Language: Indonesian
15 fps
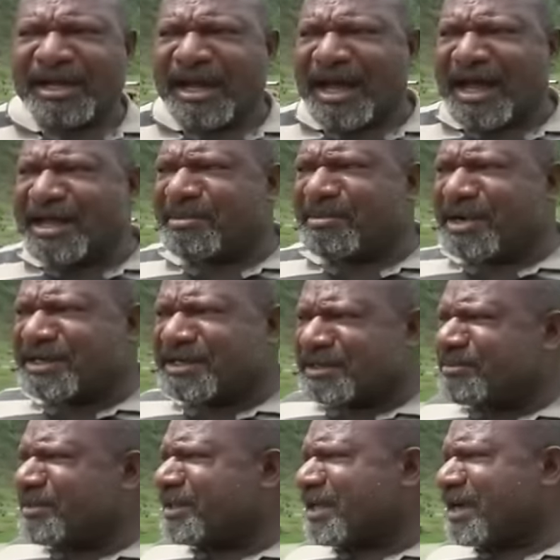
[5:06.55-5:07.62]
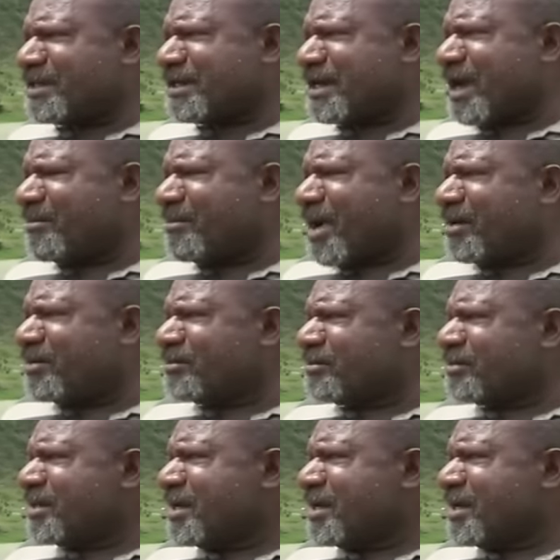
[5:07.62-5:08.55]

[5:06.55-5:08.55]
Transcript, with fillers: air bersih sementara sedang bangun